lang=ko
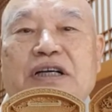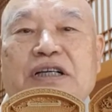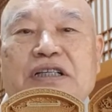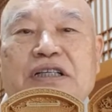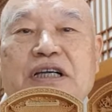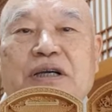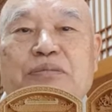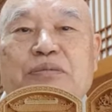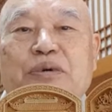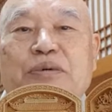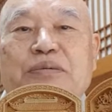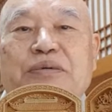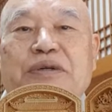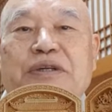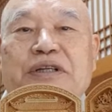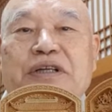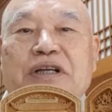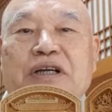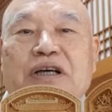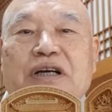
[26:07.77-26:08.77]

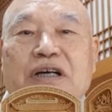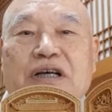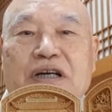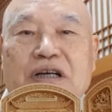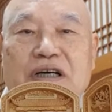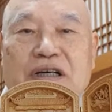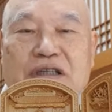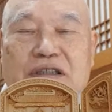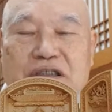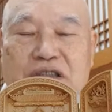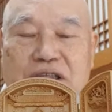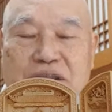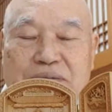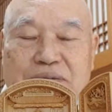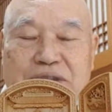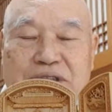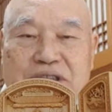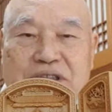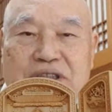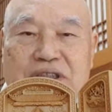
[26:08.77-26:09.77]
일체법은 어,
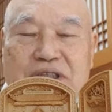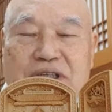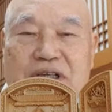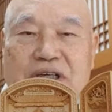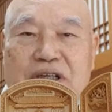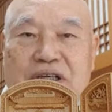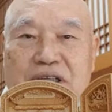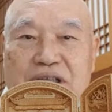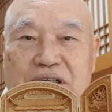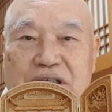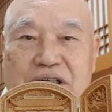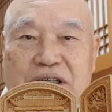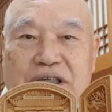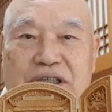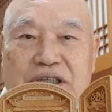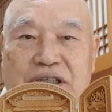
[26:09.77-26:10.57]
끝없이 어,